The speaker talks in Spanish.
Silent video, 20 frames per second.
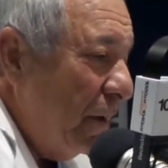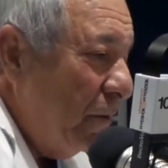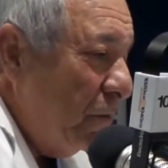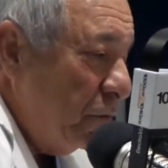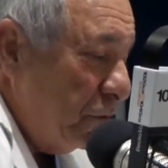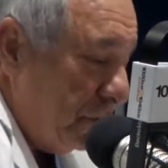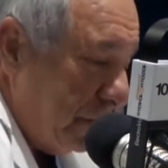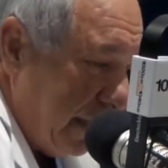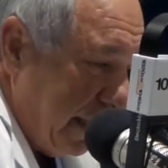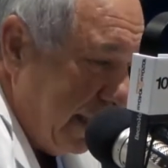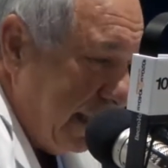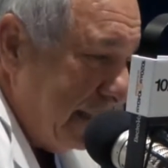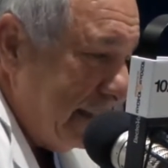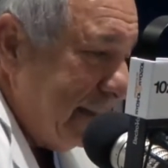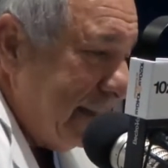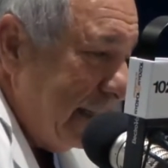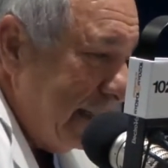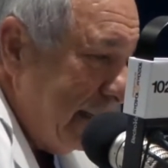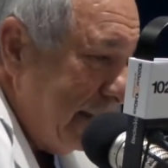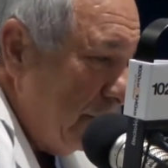
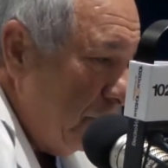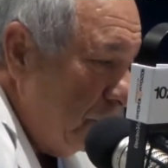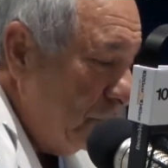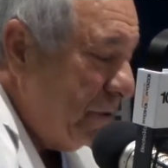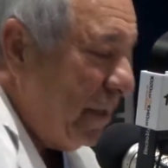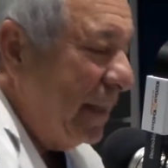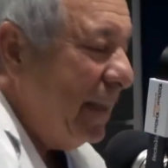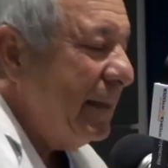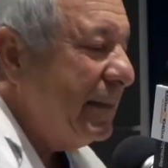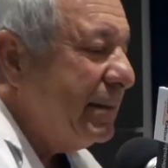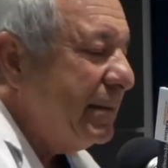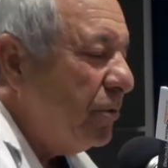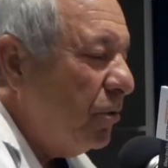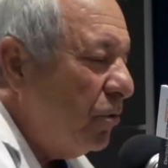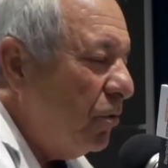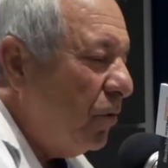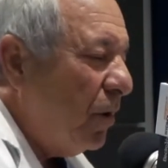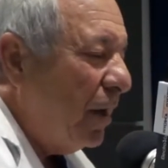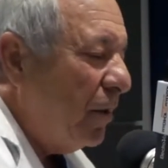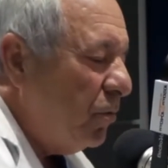ustedes, ustedes
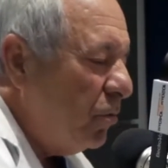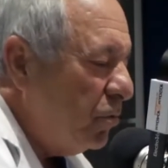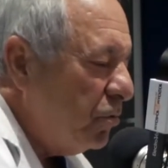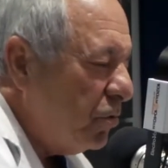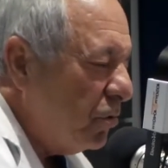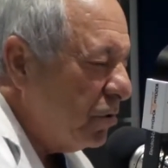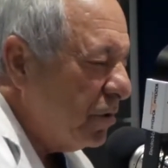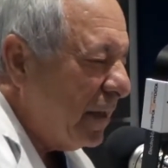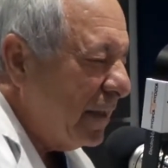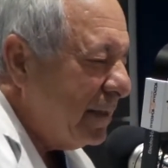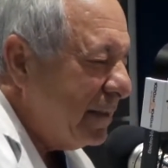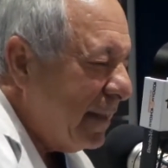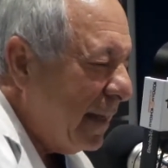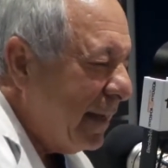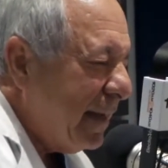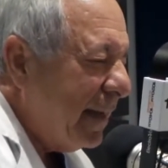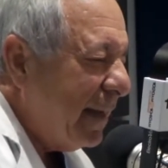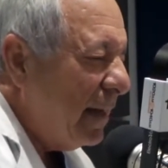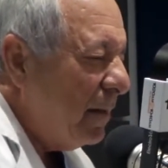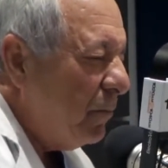son los adultos que
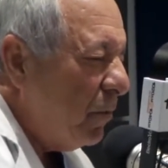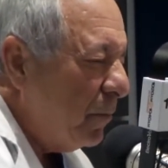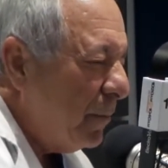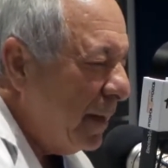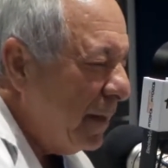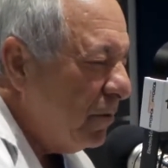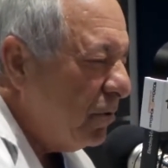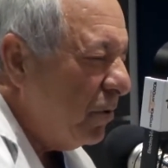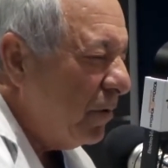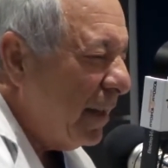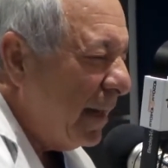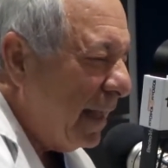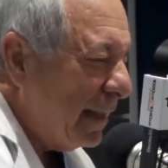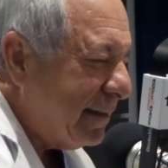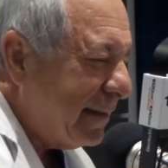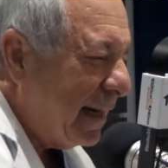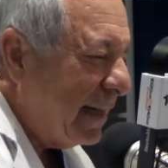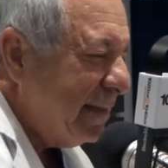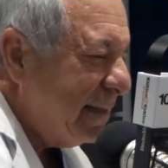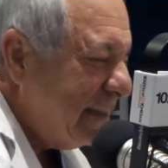están en el momento de la
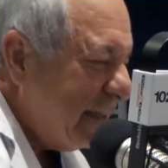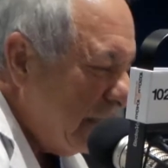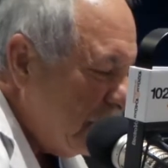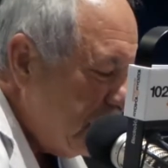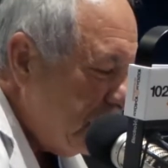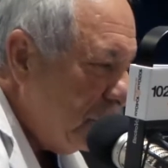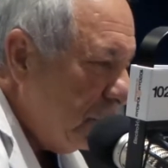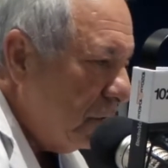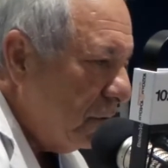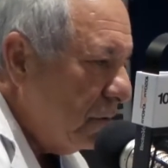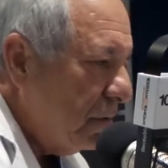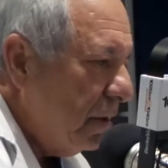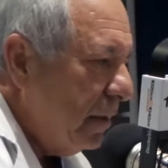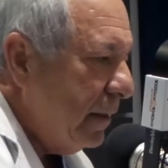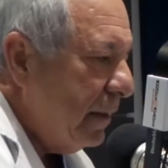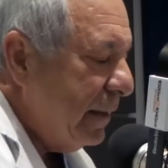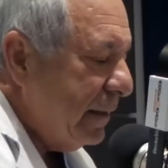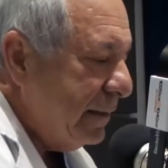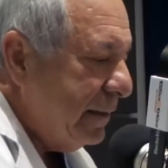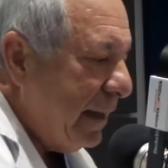transición,
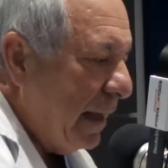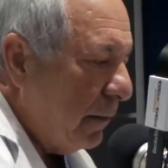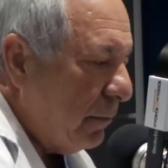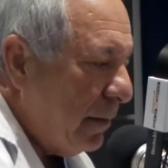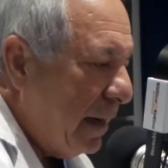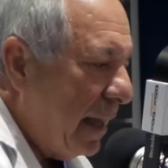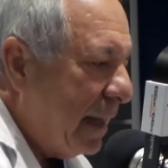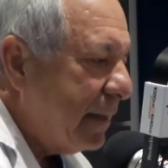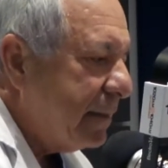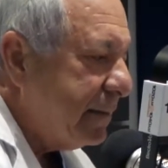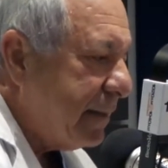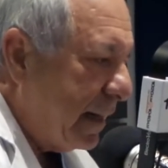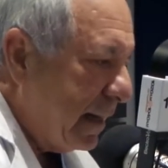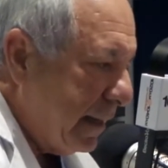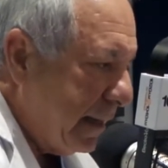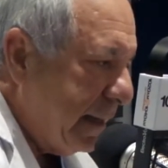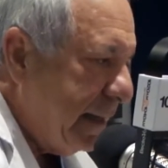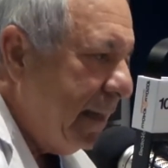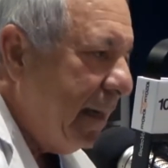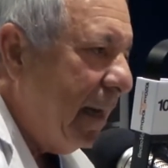de hablar
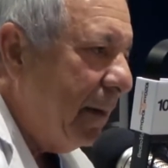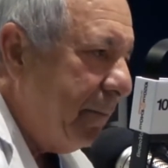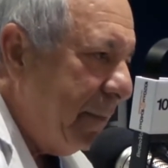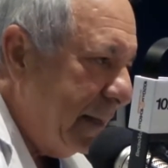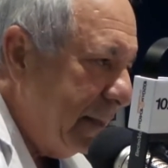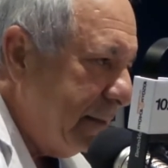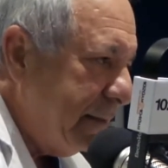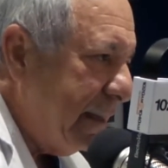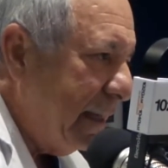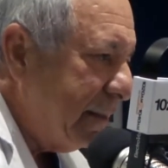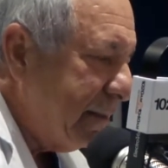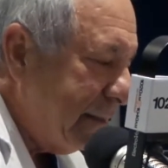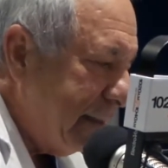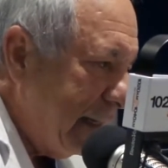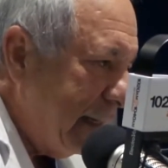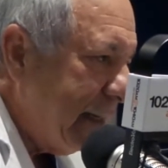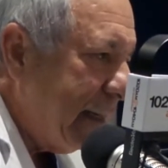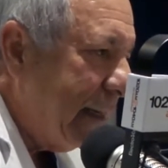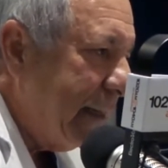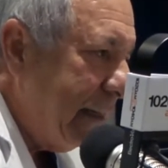tranquilamente
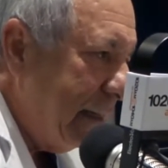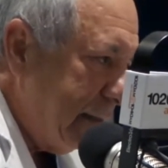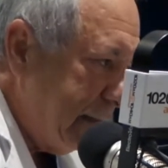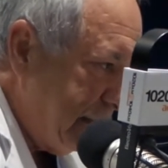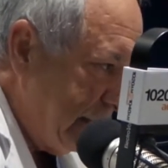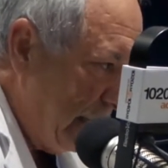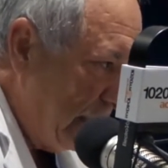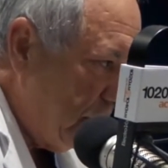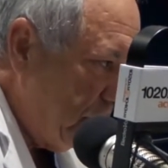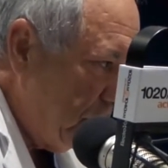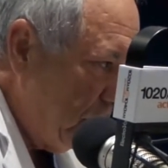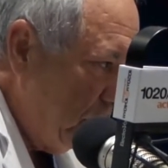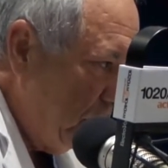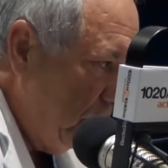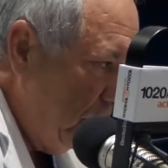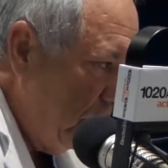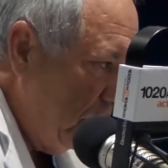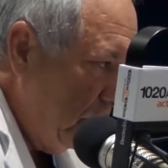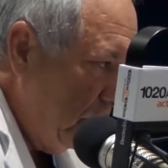acerca del sexo